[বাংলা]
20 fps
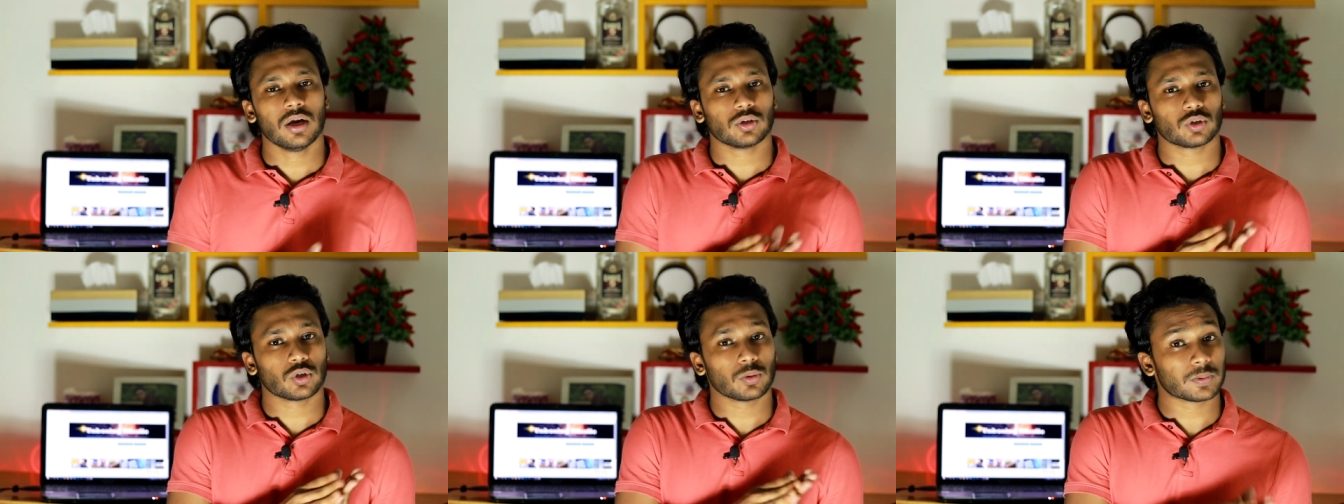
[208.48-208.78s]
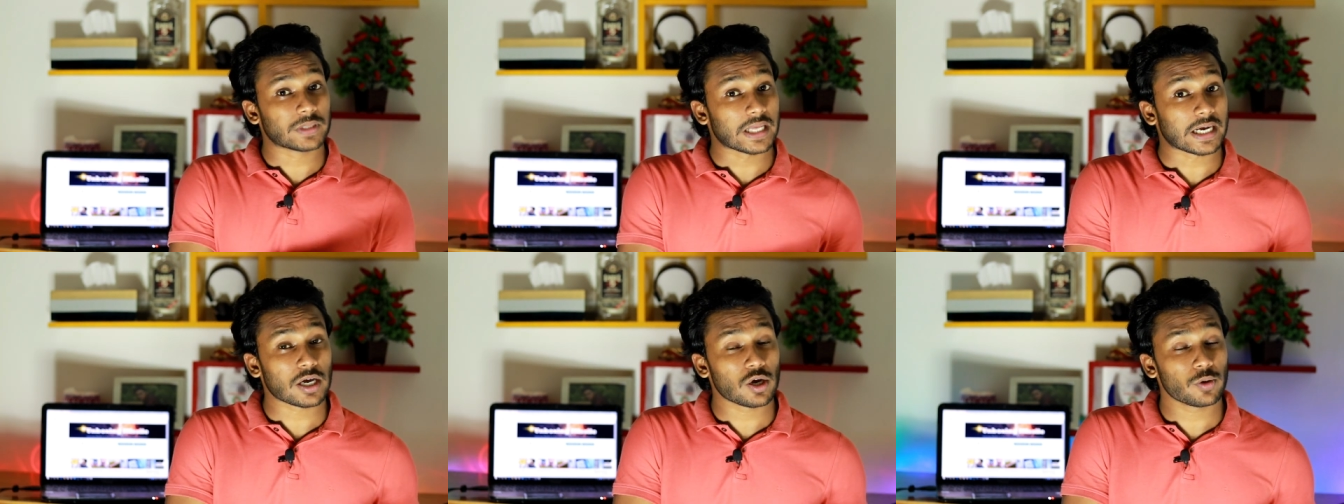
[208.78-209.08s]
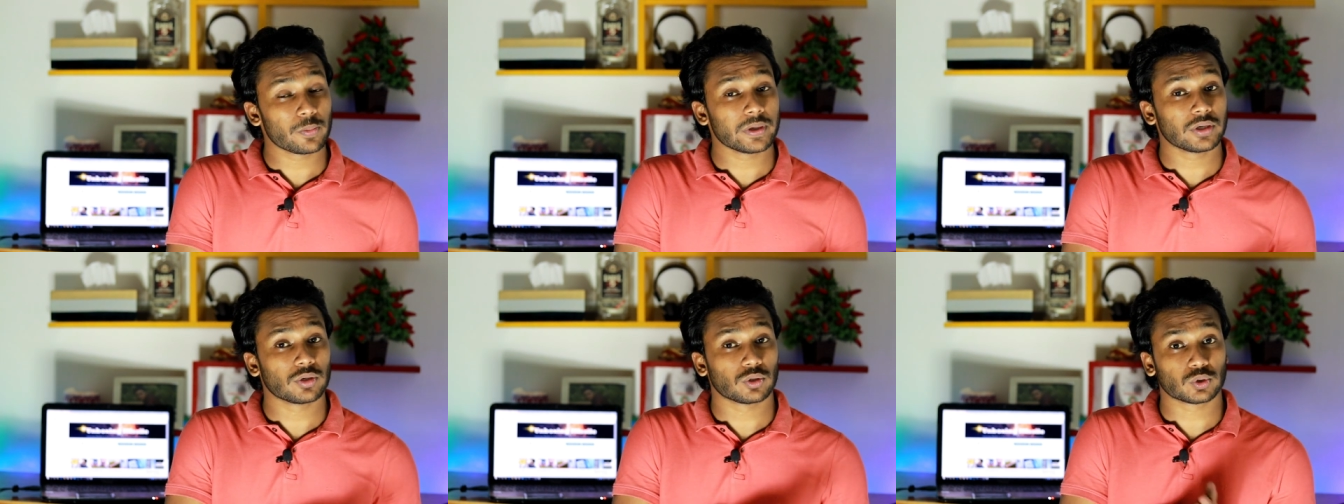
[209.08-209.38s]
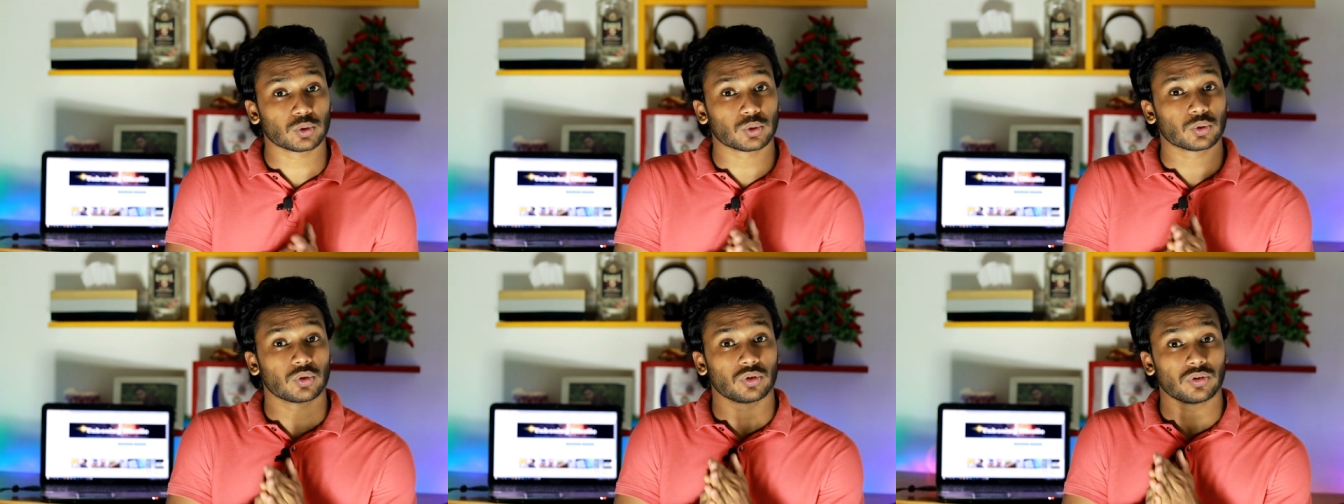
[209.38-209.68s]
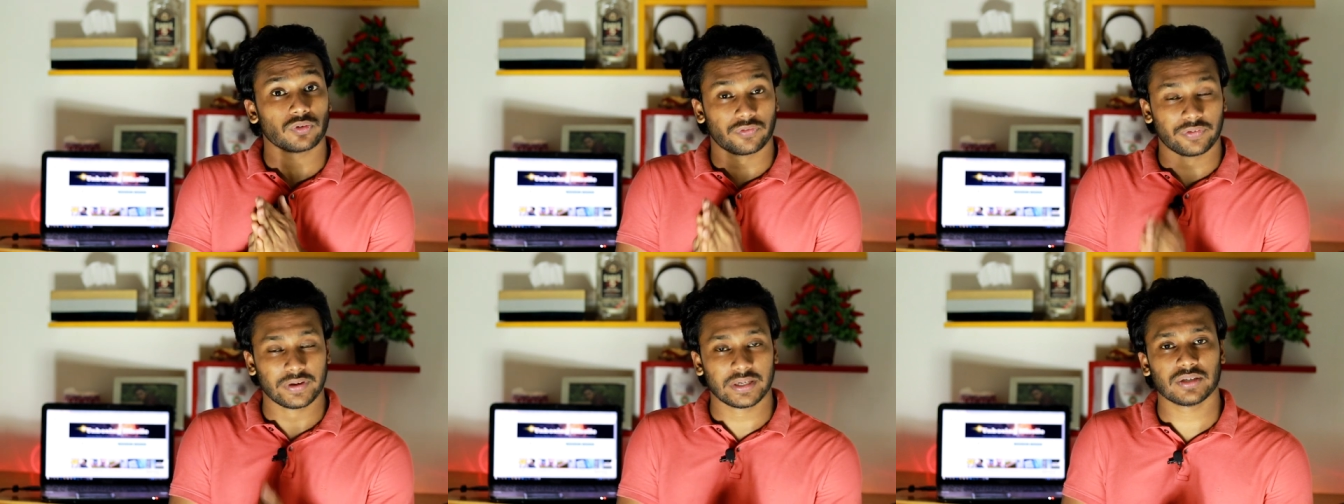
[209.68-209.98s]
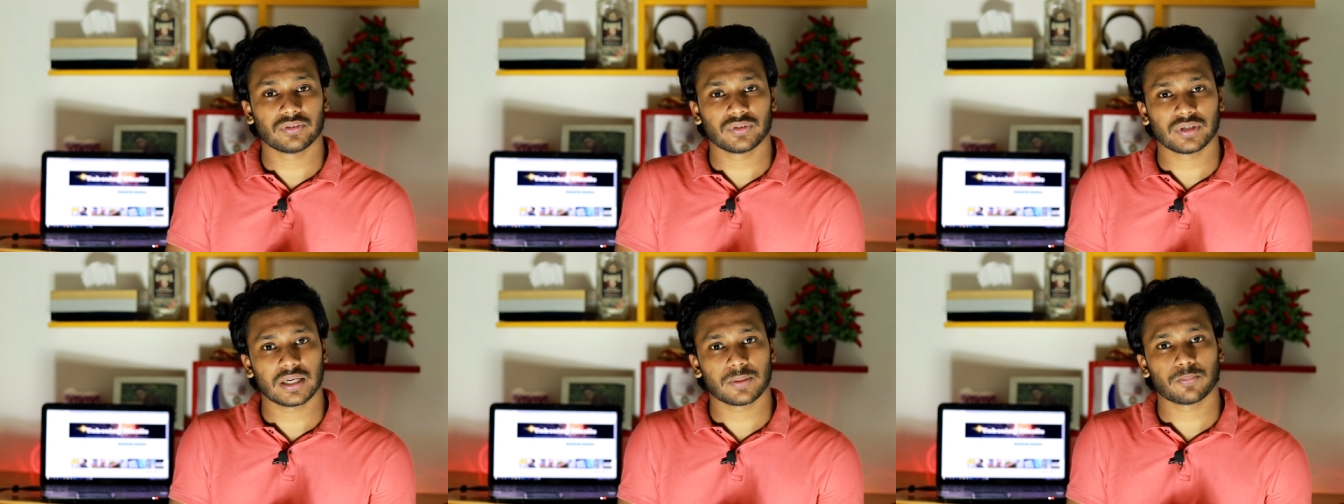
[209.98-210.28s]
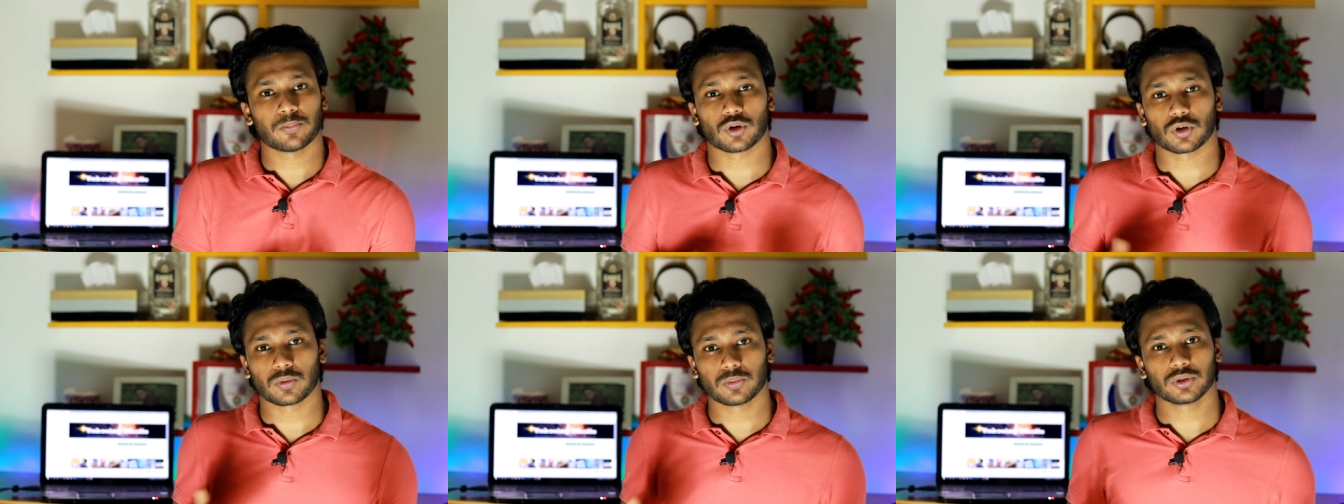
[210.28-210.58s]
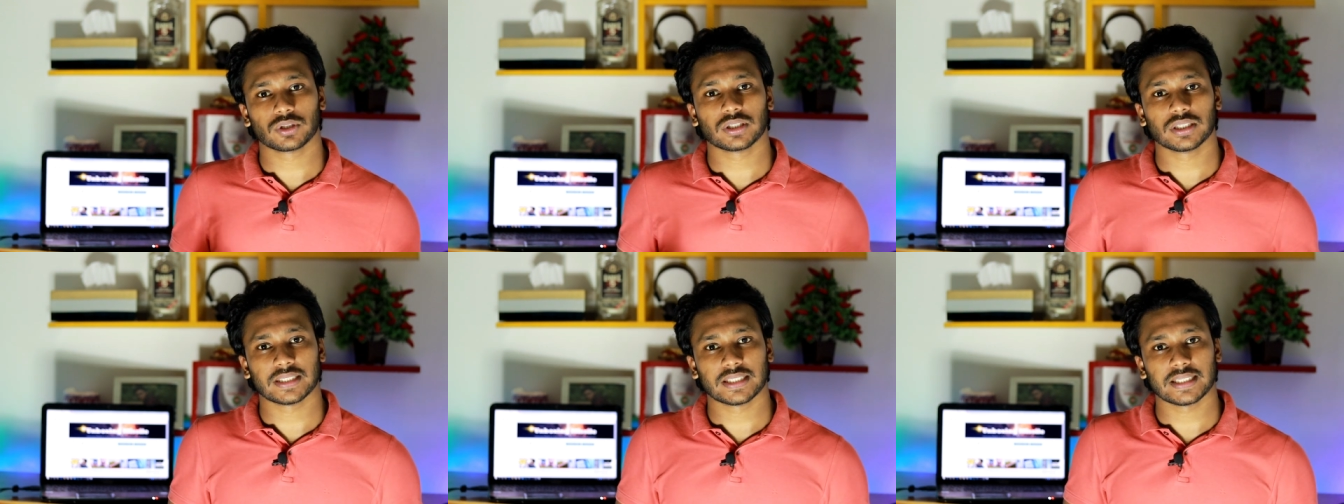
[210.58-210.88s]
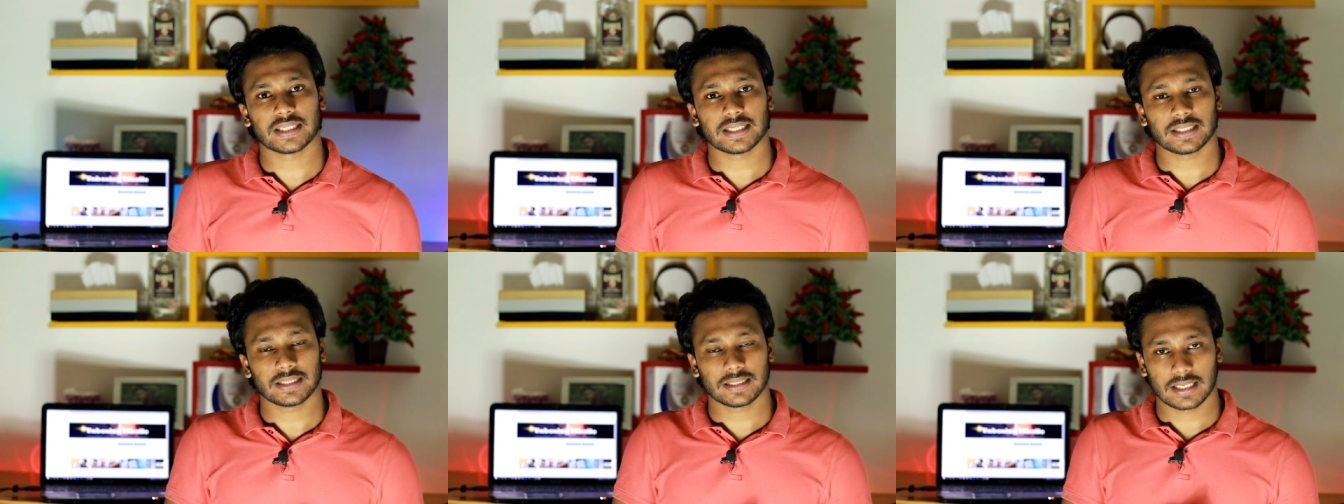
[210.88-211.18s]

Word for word: তো দেখা হবে নতুন কোনো ভিডিও নিয়ে পরবর্তীতে